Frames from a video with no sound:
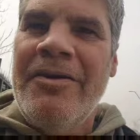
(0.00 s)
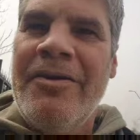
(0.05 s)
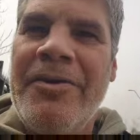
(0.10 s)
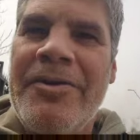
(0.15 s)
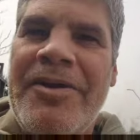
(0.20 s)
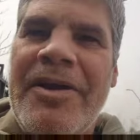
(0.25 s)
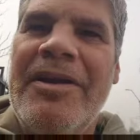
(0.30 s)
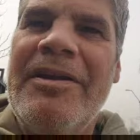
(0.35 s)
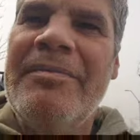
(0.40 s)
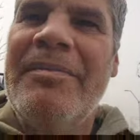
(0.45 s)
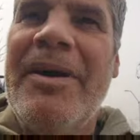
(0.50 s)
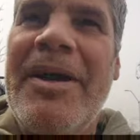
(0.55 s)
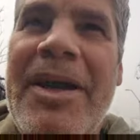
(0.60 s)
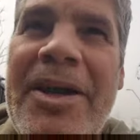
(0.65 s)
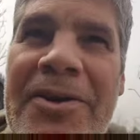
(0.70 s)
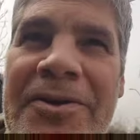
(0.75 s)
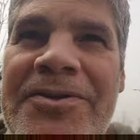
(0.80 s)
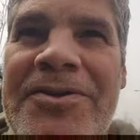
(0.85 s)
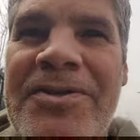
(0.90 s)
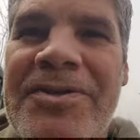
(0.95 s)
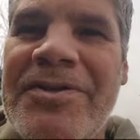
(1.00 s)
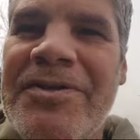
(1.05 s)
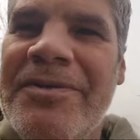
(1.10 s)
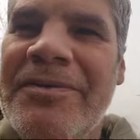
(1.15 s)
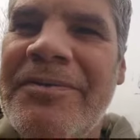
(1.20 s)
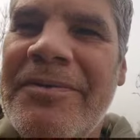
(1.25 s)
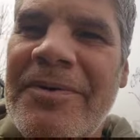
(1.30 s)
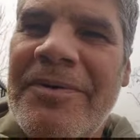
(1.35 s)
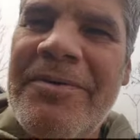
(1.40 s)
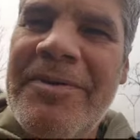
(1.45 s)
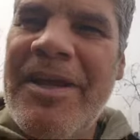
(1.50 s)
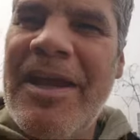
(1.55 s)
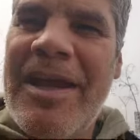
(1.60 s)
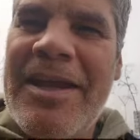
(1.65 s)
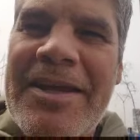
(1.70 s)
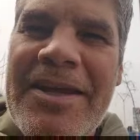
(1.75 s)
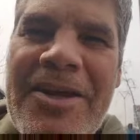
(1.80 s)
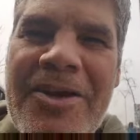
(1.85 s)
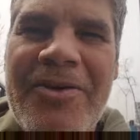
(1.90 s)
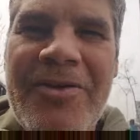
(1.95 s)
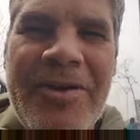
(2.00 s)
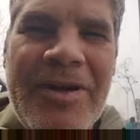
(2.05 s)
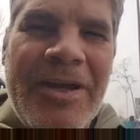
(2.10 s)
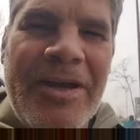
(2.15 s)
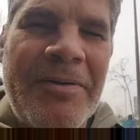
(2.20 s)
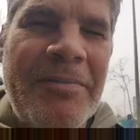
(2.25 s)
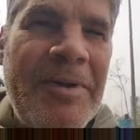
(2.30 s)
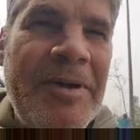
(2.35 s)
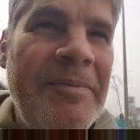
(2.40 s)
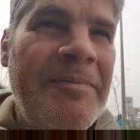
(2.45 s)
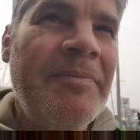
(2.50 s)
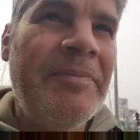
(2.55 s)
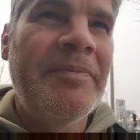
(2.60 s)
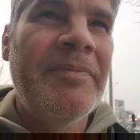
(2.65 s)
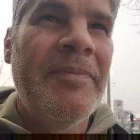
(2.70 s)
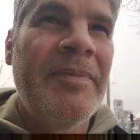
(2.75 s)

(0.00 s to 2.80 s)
Cómo están estar en están aquí en Conarmen,